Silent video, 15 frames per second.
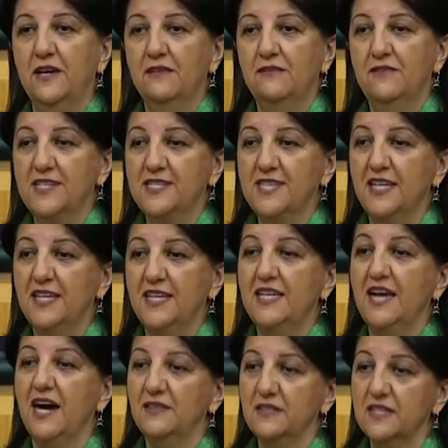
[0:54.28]
ve seni
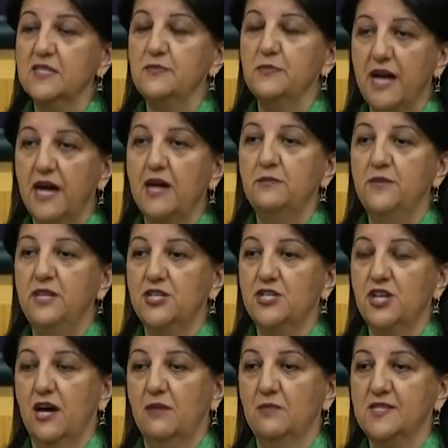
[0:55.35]
yalnız
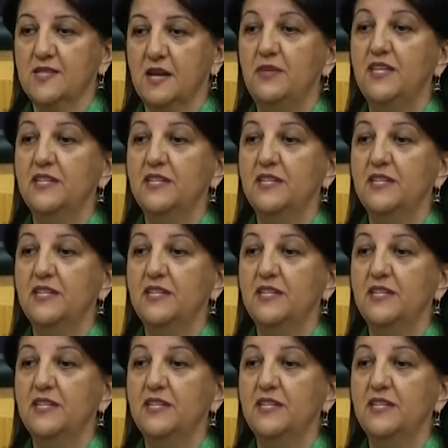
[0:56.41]
bırakmayacağımıza bir